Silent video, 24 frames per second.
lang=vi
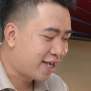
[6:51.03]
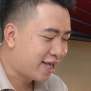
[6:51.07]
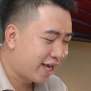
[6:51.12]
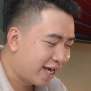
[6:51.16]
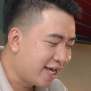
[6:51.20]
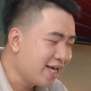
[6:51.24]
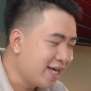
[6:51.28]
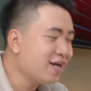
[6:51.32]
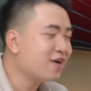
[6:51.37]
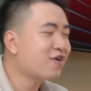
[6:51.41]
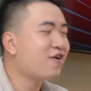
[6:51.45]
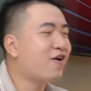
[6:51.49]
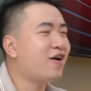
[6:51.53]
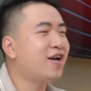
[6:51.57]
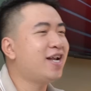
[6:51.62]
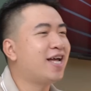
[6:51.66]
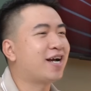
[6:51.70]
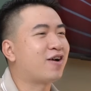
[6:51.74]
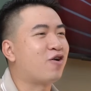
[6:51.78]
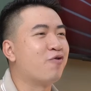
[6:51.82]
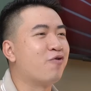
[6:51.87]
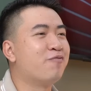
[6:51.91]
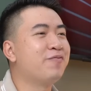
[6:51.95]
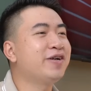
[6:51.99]
Chỉ có
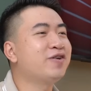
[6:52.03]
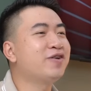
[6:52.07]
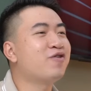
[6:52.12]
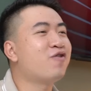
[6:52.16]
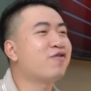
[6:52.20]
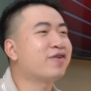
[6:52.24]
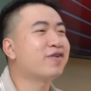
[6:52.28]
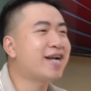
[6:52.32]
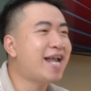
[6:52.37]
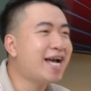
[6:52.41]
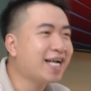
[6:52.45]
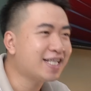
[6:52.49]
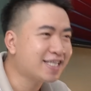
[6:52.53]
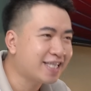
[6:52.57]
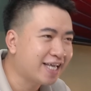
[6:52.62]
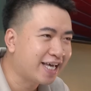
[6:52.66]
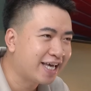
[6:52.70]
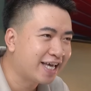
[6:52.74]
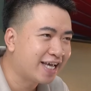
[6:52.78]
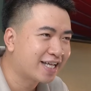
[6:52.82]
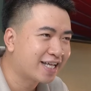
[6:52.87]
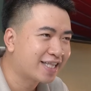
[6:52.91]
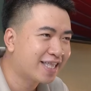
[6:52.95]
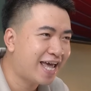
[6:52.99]
là cụ micro đắt
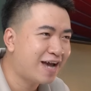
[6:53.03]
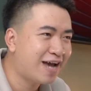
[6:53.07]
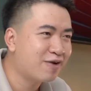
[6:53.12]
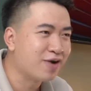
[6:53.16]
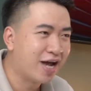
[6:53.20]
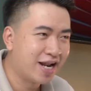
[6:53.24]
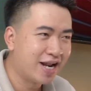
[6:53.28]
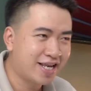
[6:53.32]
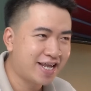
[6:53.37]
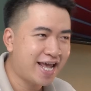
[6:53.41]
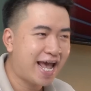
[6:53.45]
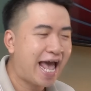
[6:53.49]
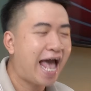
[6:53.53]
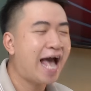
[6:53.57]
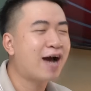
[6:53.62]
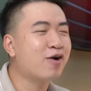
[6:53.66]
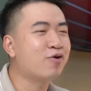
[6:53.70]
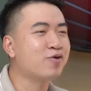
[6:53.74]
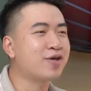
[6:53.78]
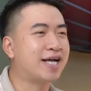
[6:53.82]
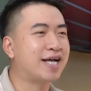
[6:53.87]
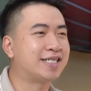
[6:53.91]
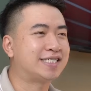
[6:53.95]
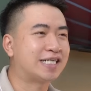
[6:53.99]
tiền theo định giá
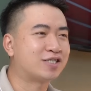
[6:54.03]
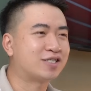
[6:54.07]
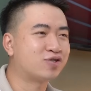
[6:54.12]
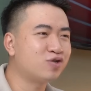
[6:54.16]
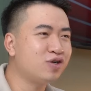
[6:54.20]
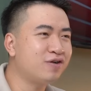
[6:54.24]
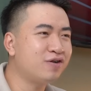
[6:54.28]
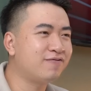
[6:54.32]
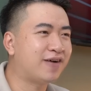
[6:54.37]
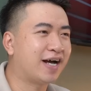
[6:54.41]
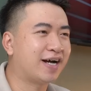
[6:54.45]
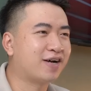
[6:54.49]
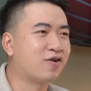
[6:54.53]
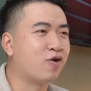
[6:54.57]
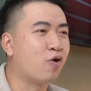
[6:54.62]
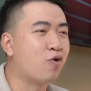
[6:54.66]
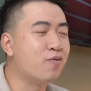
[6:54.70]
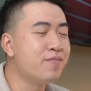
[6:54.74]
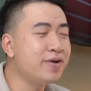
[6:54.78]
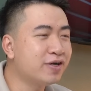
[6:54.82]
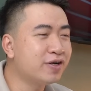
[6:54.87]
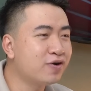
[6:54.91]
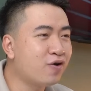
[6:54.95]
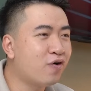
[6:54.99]
của nhà sản xuất và
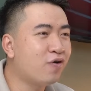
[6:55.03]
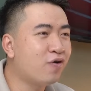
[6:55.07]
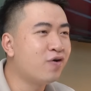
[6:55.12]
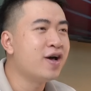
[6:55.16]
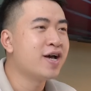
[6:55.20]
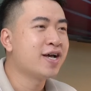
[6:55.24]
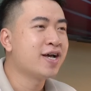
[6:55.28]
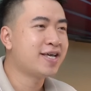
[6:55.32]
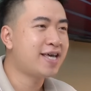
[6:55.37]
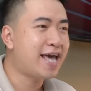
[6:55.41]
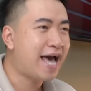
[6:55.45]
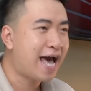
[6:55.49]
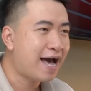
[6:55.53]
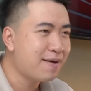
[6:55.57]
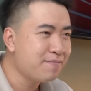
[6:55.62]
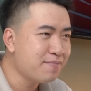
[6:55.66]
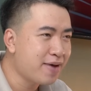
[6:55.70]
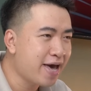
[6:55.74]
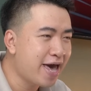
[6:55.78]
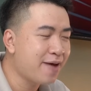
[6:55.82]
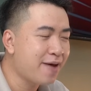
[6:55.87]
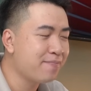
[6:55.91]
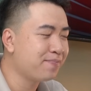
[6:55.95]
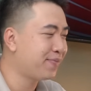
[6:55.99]
cụ micro giá
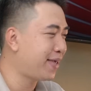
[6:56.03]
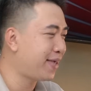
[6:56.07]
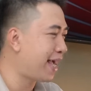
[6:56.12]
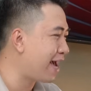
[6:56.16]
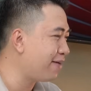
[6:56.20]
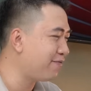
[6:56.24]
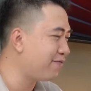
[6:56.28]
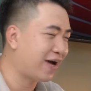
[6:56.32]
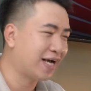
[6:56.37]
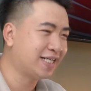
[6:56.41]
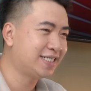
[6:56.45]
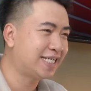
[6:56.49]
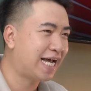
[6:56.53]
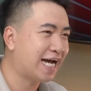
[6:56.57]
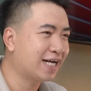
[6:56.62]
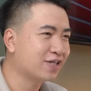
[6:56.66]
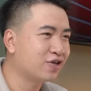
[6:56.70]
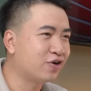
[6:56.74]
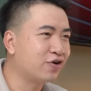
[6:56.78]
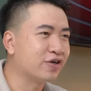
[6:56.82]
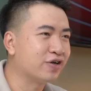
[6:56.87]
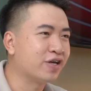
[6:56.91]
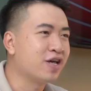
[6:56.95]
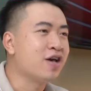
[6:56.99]
mềm, giá phải
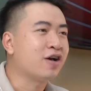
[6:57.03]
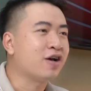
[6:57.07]
chăng thôi.